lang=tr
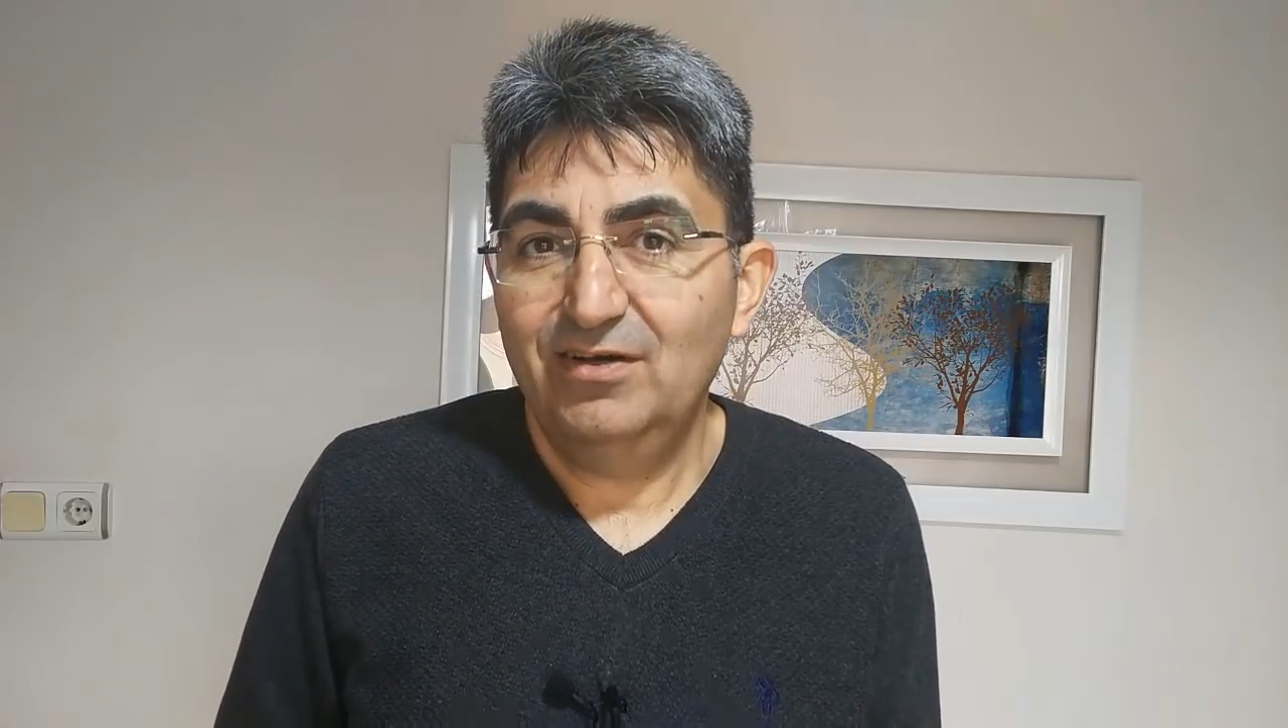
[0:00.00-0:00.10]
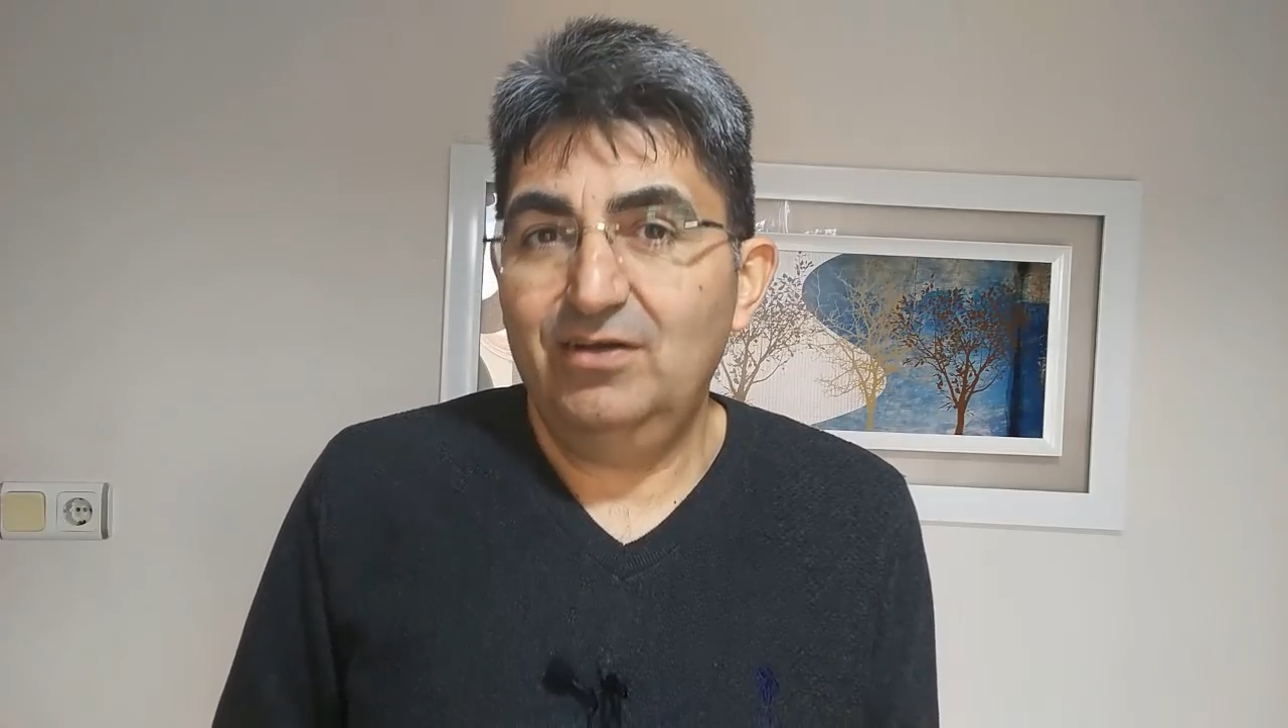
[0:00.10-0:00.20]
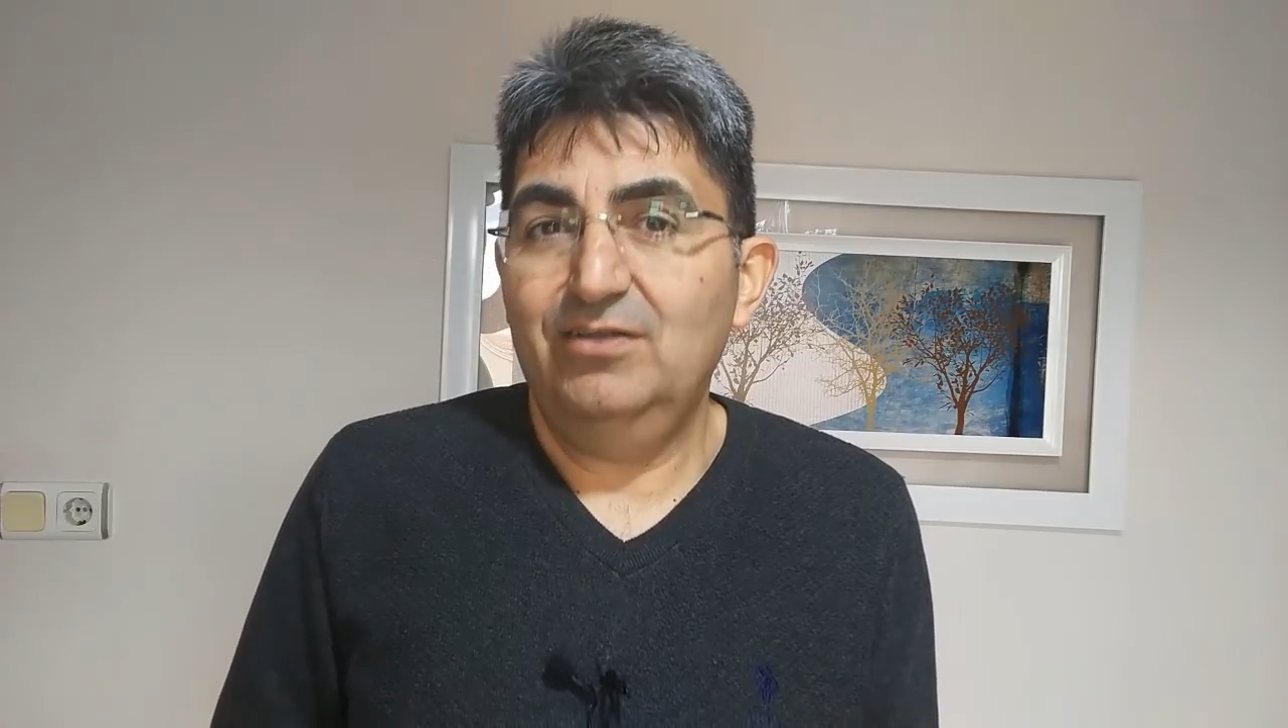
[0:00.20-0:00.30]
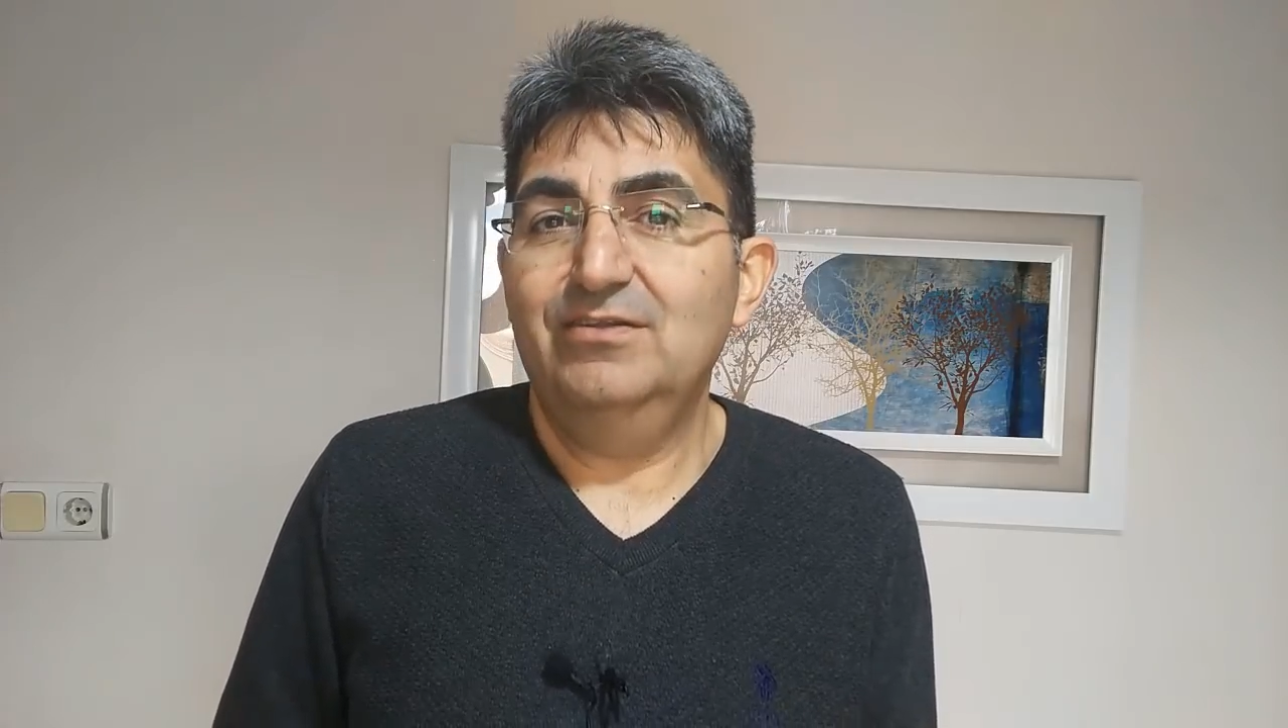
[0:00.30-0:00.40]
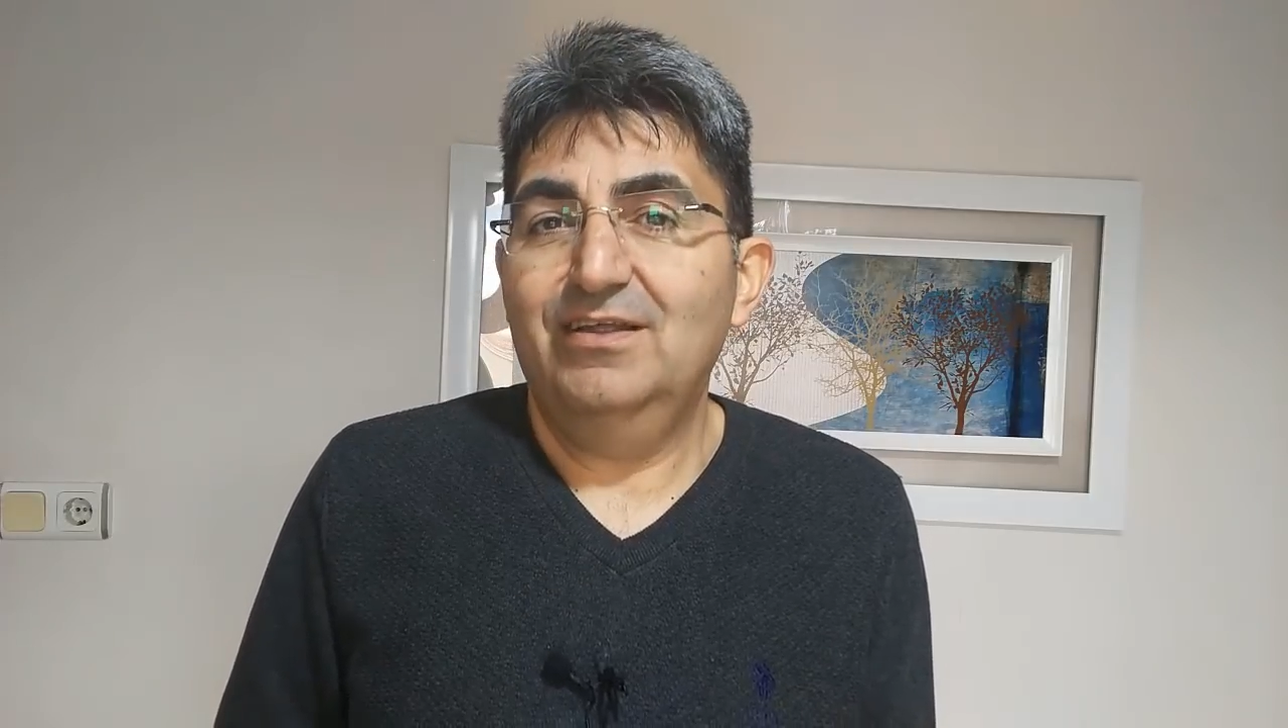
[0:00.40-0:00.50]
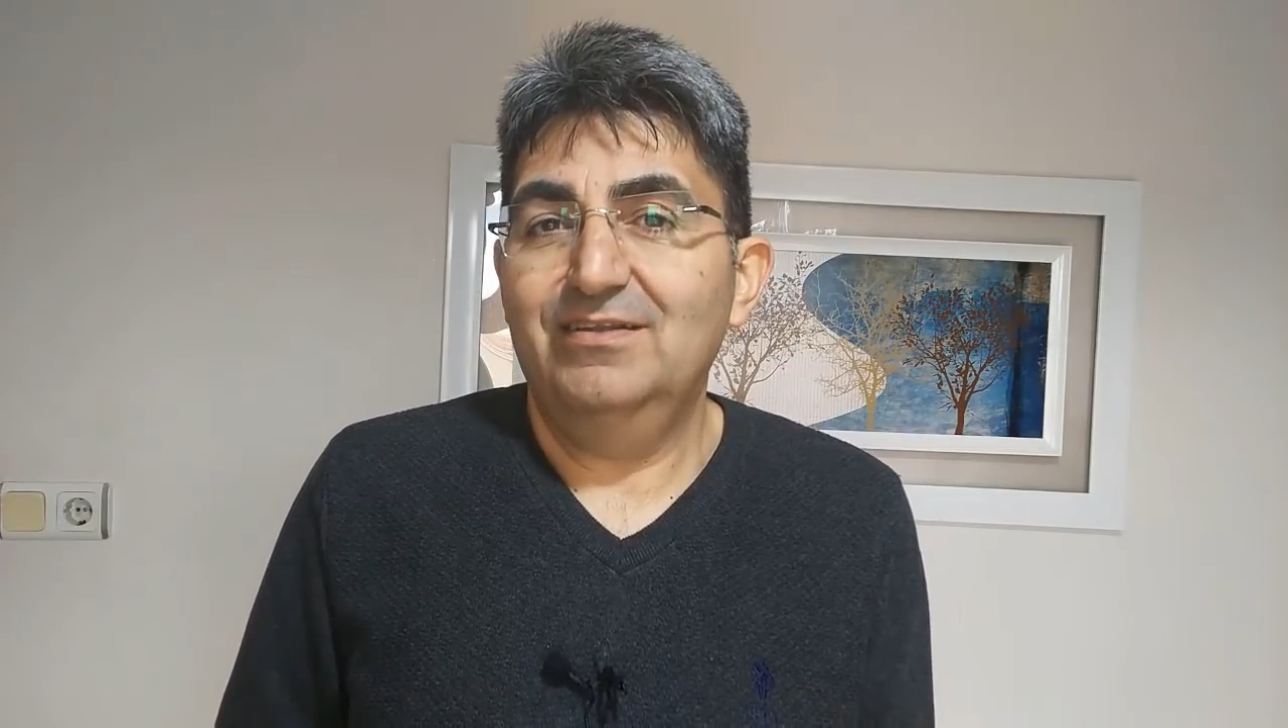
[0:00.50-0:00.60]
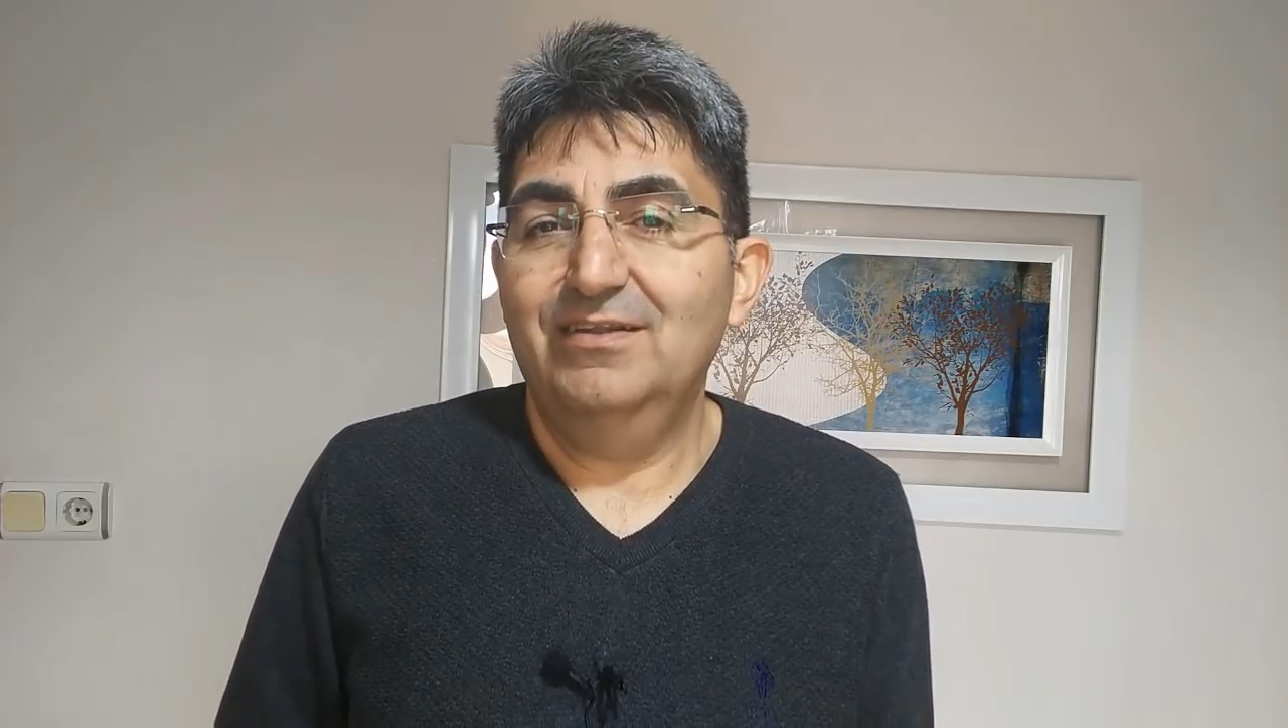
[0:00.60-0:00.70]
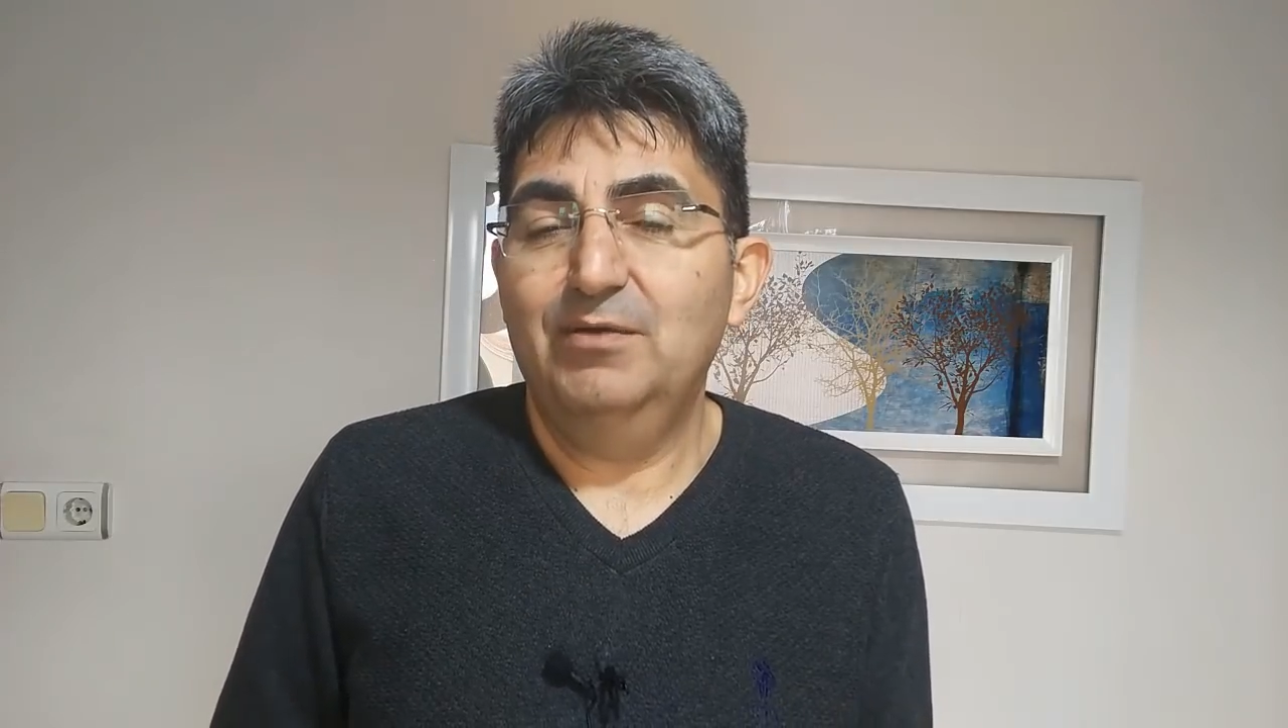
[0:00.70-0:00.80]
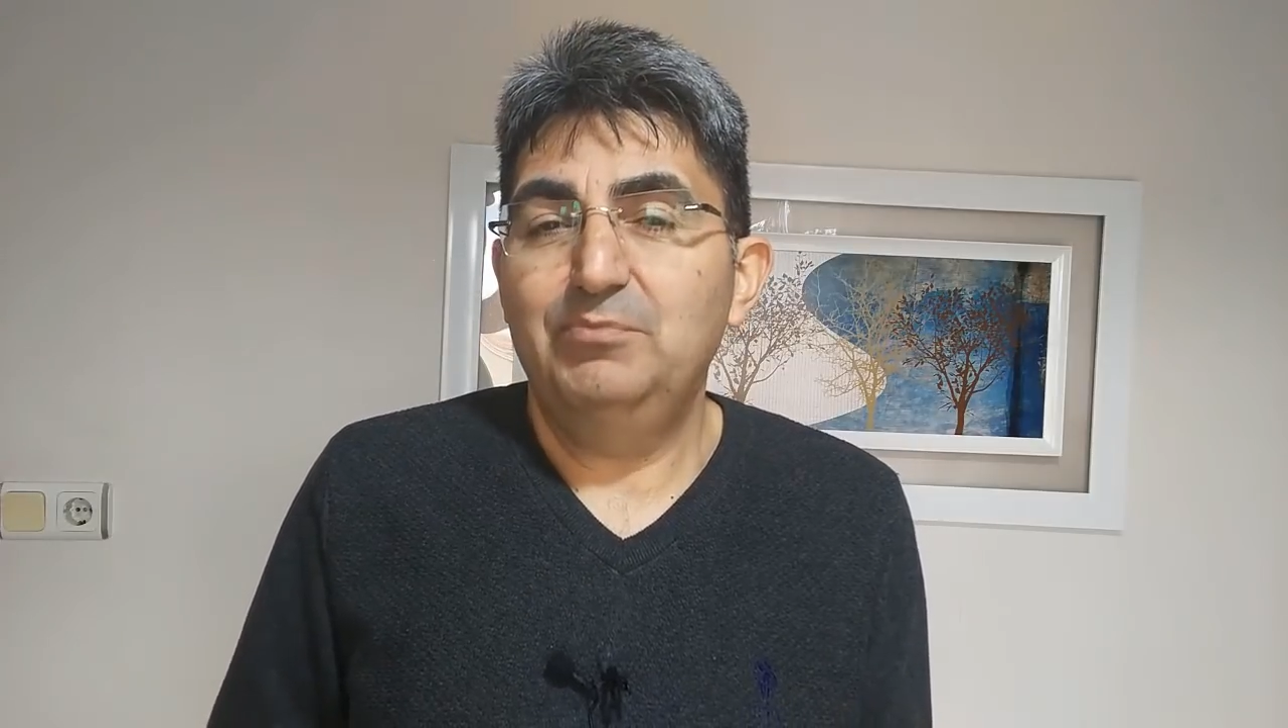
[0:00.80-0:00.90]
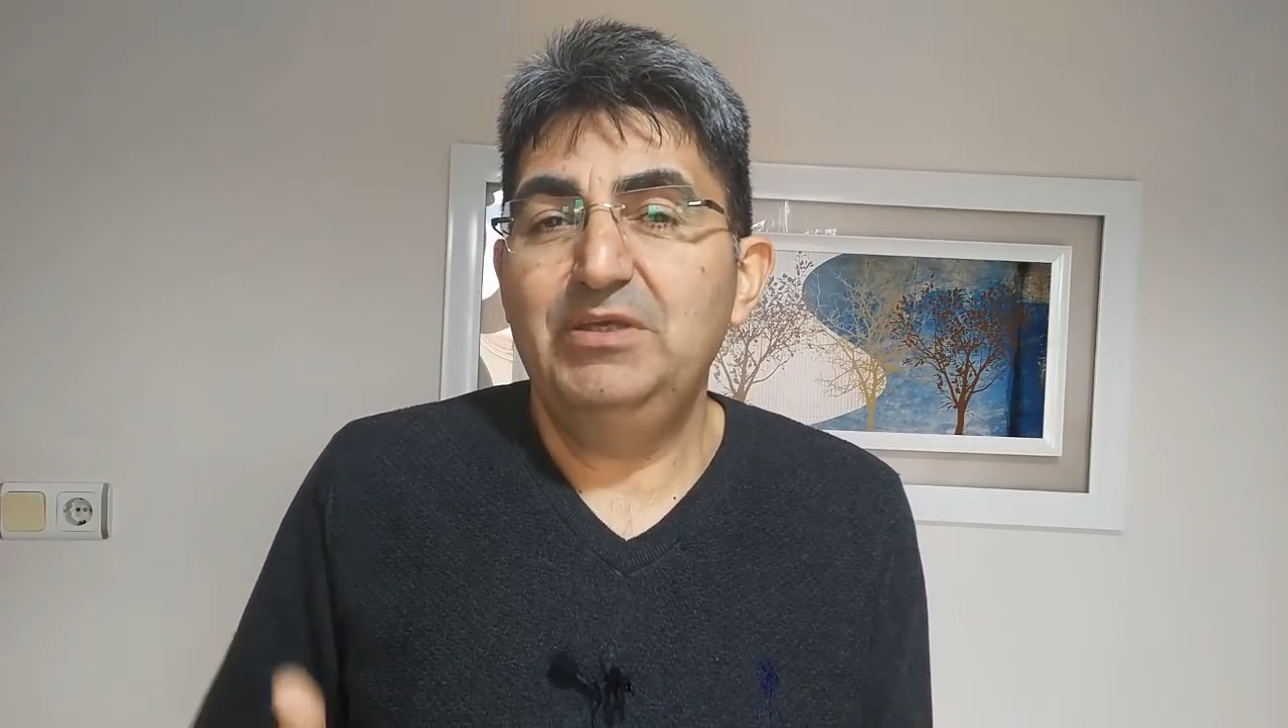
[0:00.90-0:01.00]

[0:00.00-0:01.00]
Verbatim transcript: Allah Allah.